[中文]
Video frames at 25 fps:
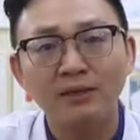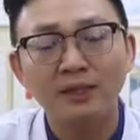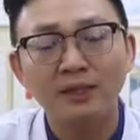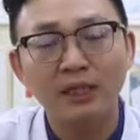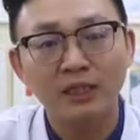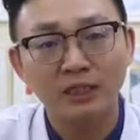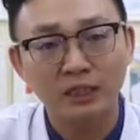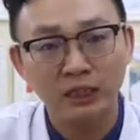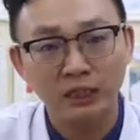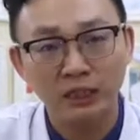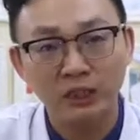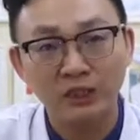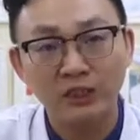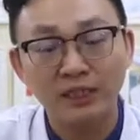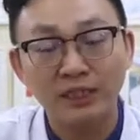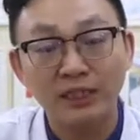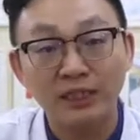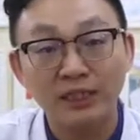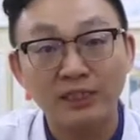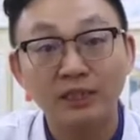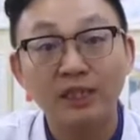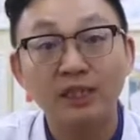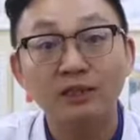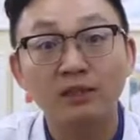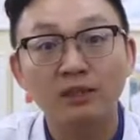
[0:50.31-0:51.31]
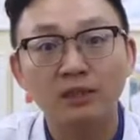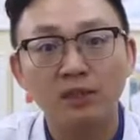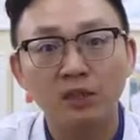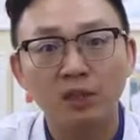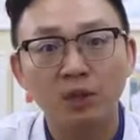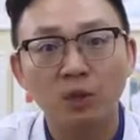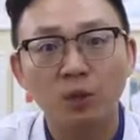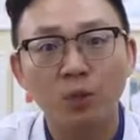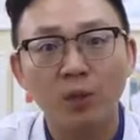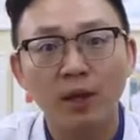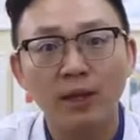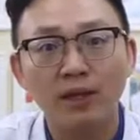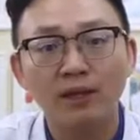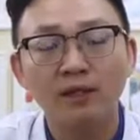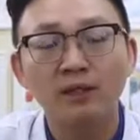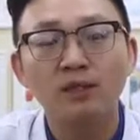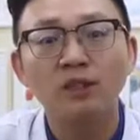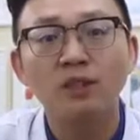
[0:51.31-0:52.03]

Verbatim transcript: 那其实你这样的行为